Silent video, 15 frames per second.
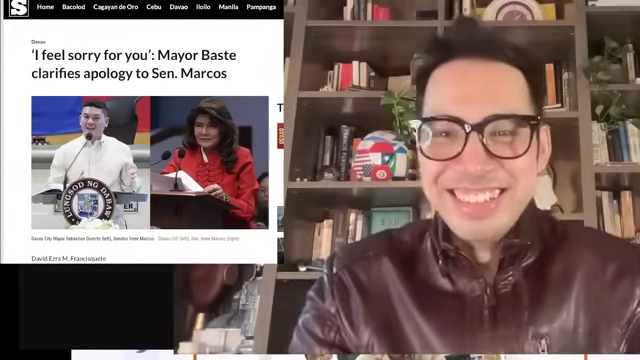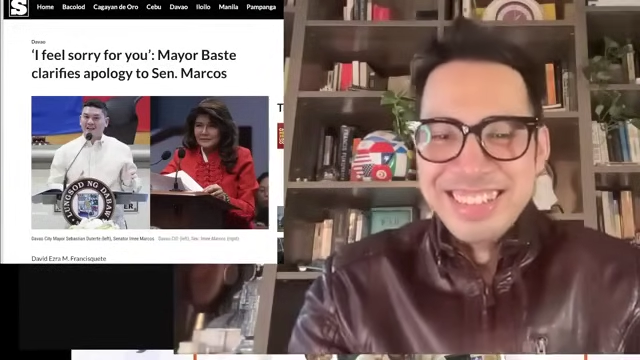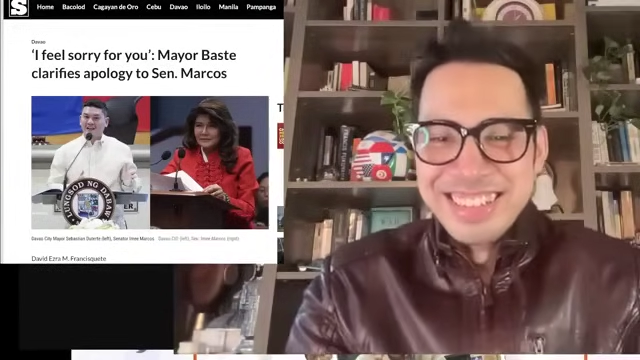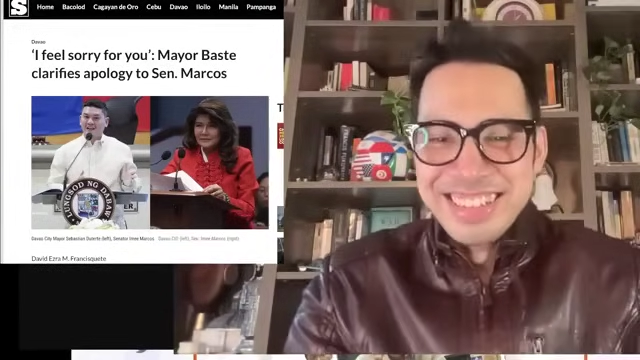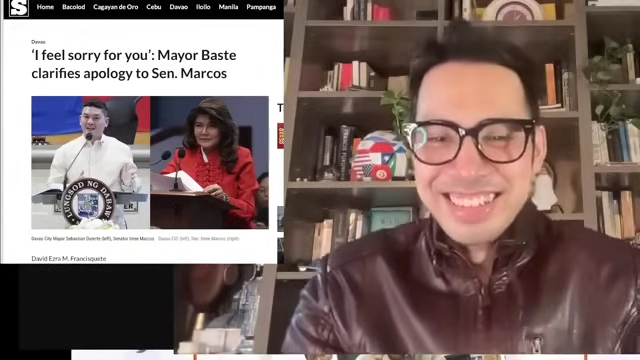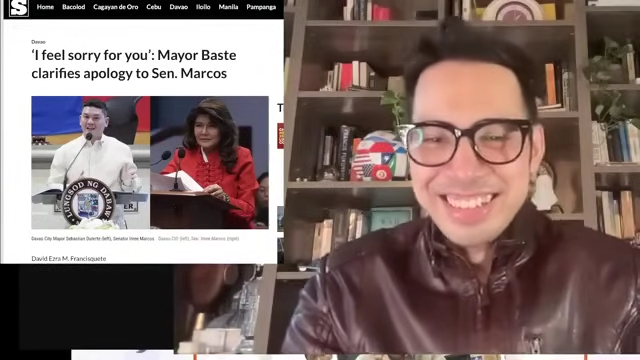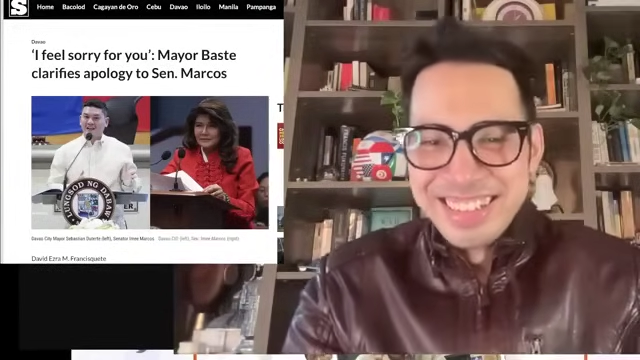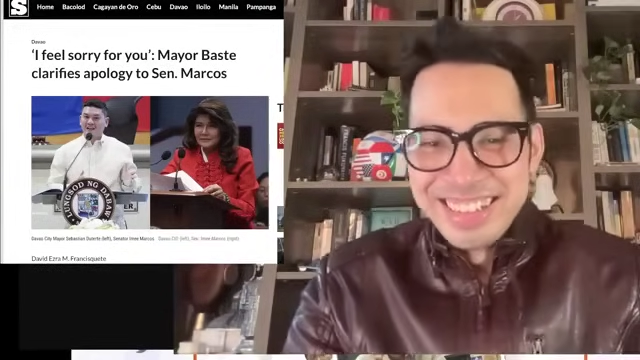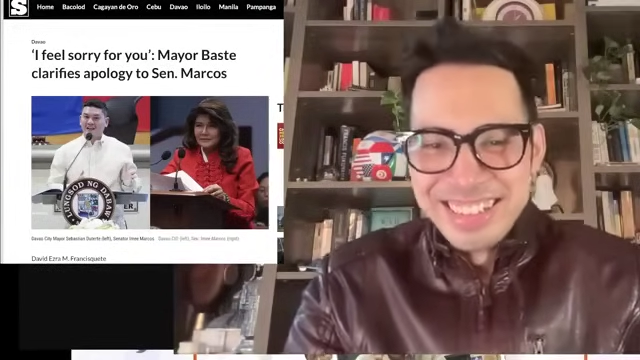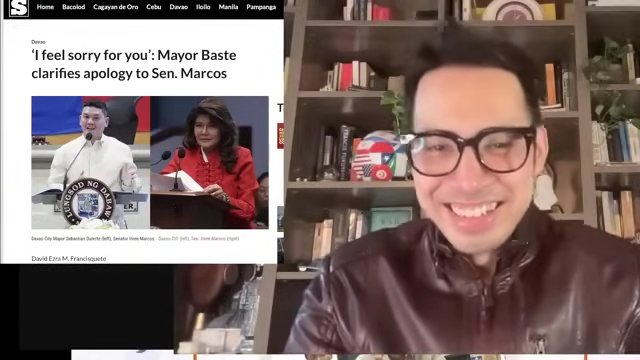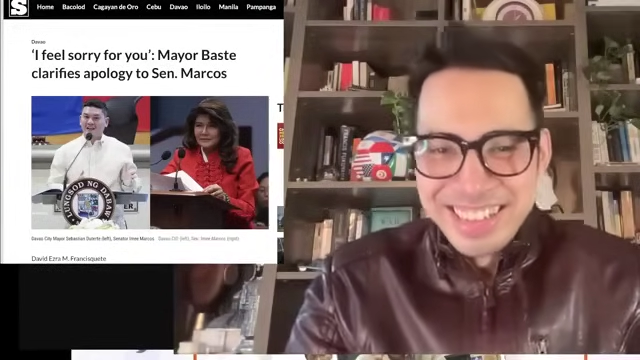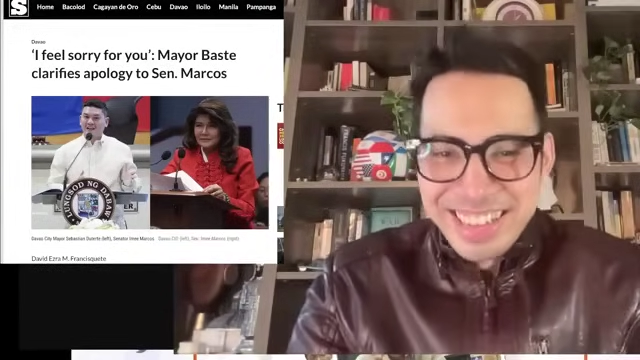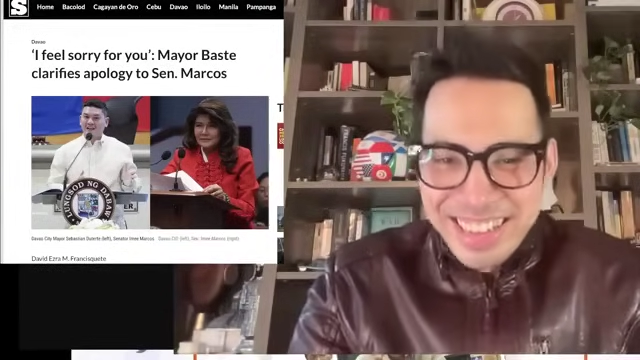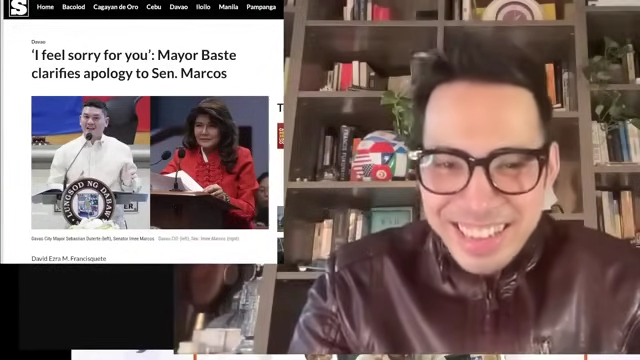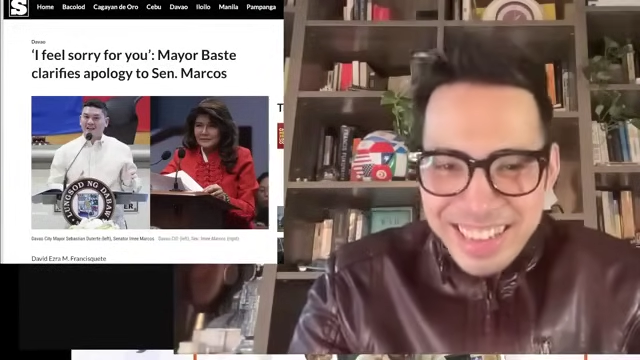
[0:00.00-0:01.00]
okay, mga
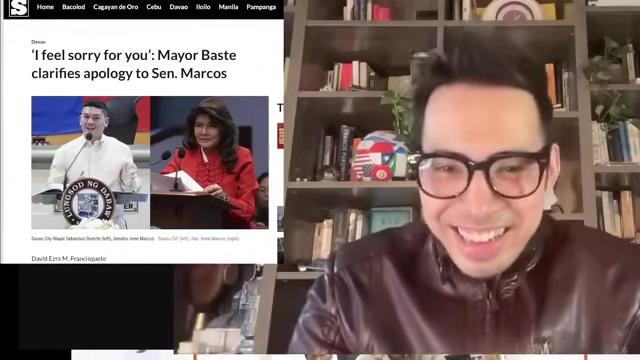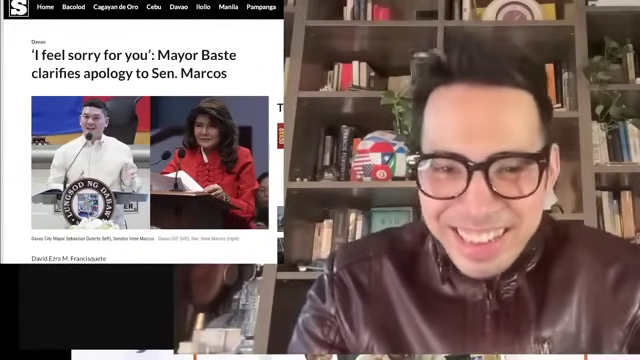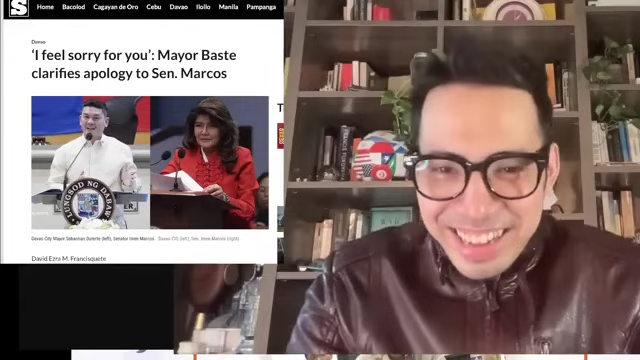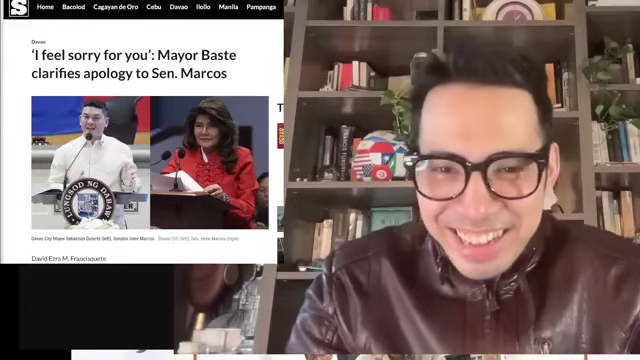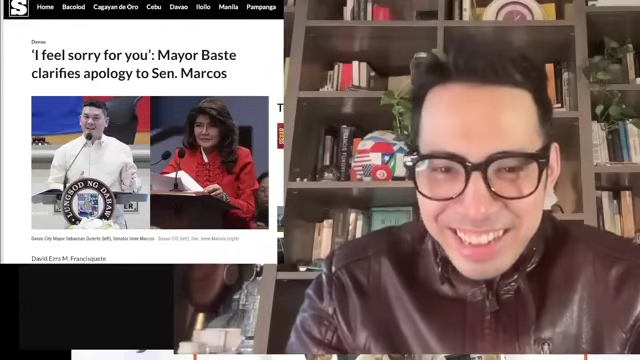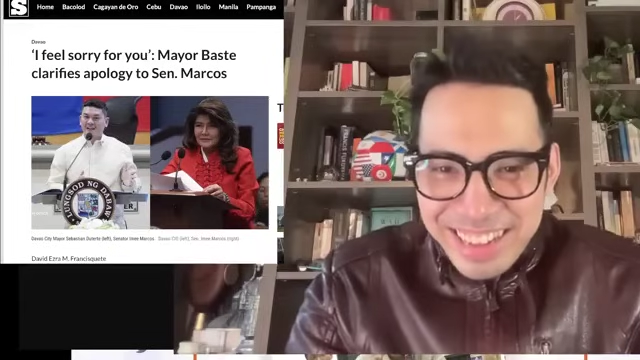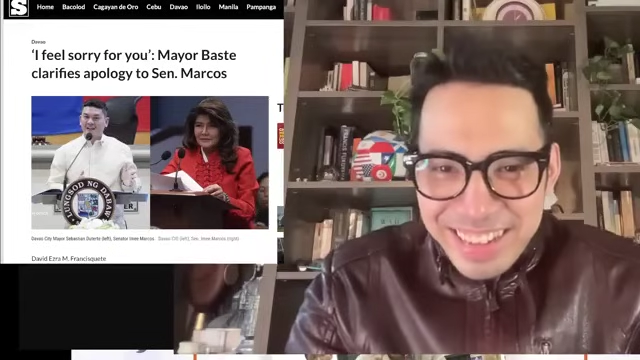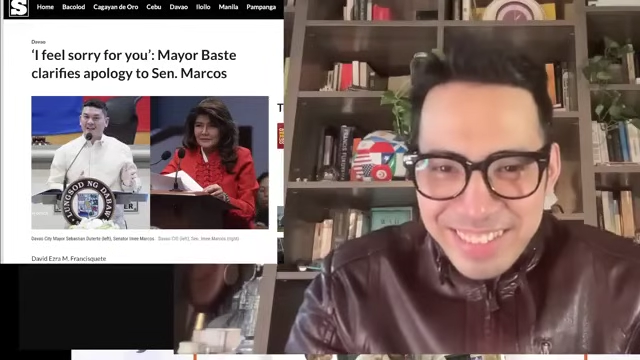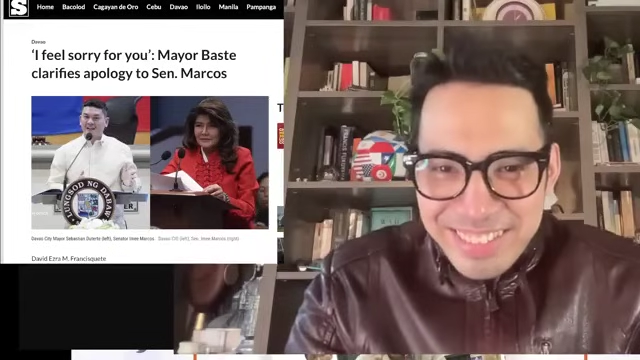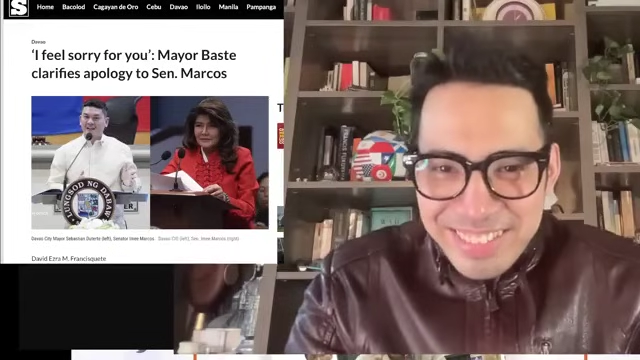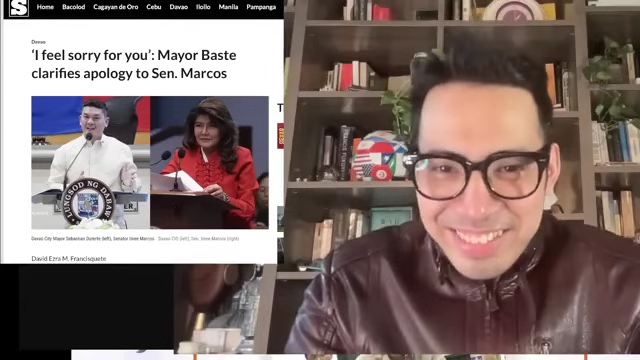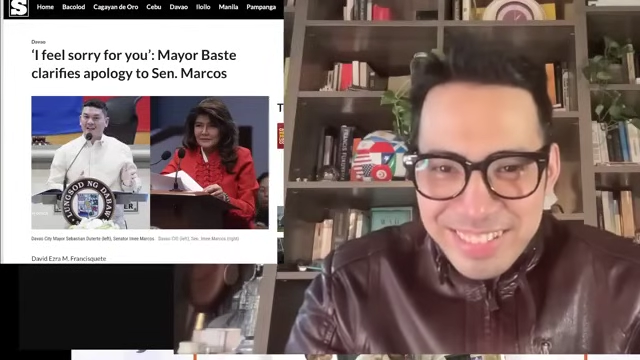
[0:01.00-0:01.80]
kababayan, i-share